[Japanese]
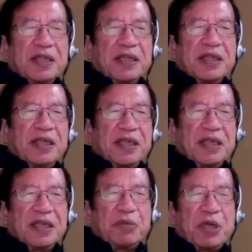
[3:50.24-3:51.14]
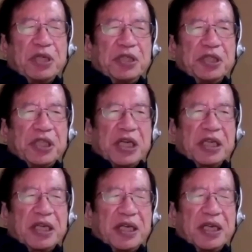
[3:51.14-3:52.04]
えー、明治時代
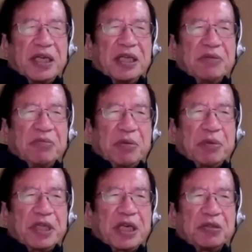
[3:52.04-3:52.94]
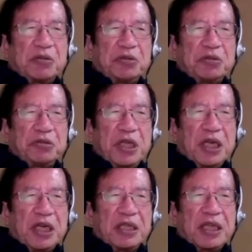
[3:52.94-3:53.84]
から今まで150年
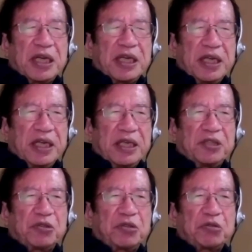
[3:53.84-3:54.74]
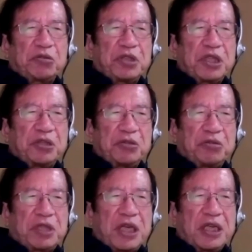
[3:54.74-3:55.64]
間だけちょっと特殊な状
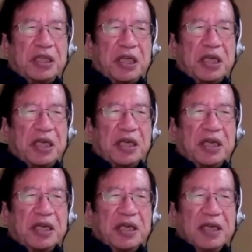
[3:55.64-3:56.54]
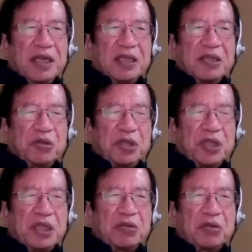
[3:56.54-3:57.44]
態で取り
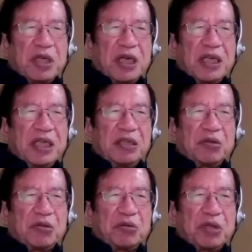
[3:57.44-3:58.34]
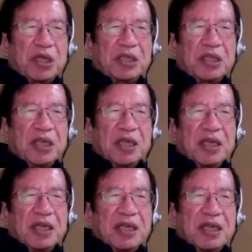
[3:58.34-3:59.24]
柄とかいいところが
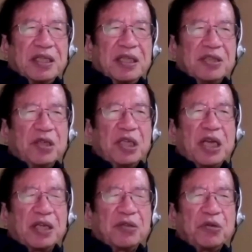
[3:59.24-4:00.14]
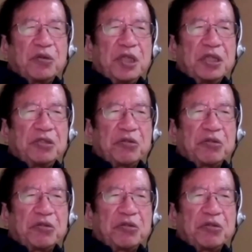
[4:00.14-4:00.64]
あそれはね取り柄っていう